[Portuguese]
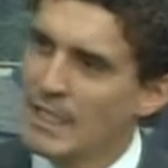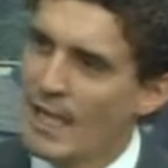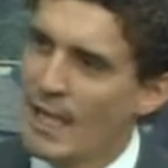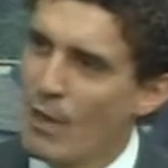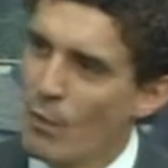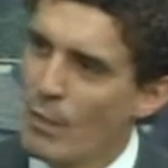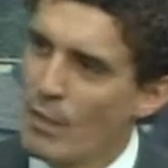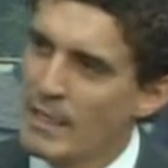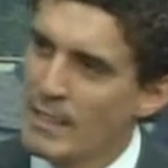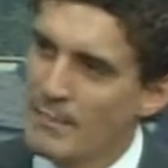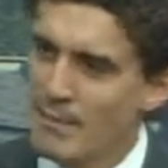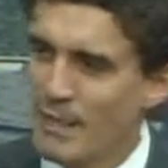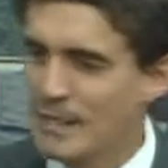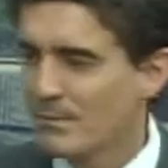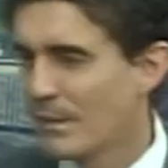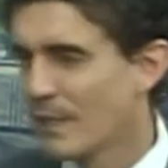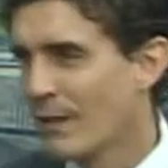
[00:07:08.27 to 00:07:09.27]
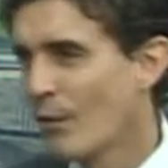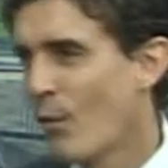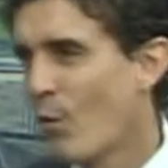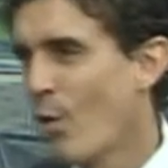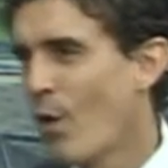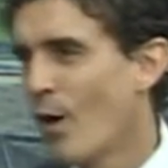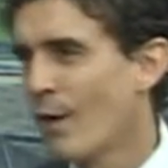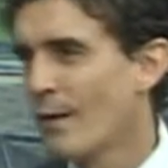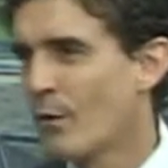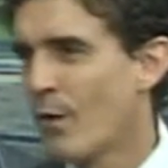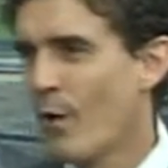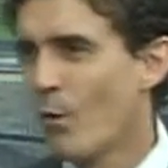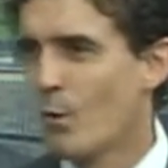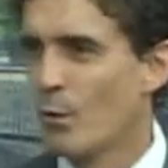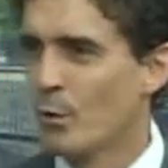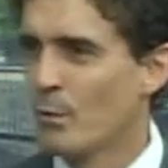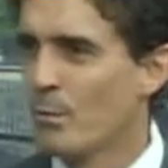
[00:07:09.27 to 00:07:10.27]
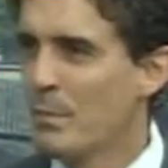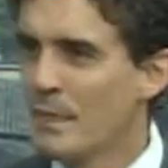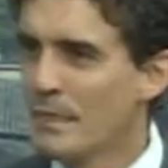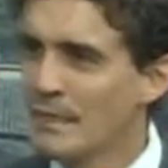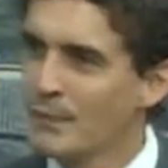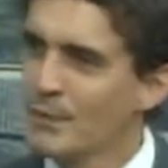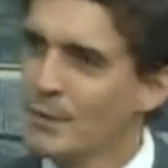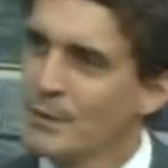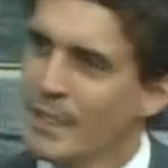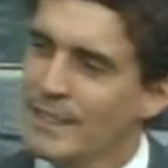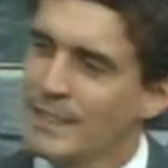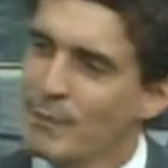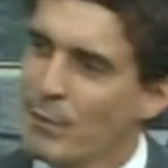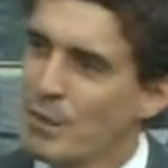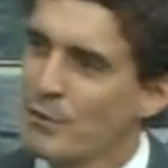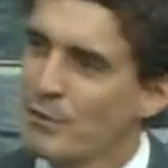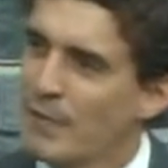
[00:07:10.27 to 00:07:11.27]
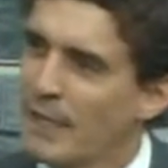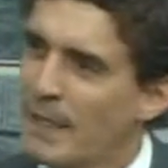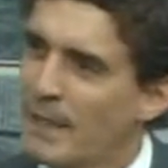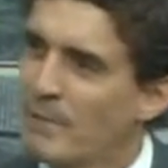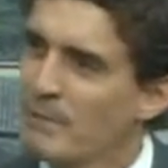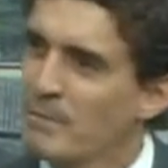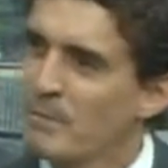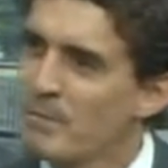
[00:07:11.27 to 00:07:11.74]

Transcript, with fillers: É algo ali mais melancólico, é algo urbano? O que, que você pode falar?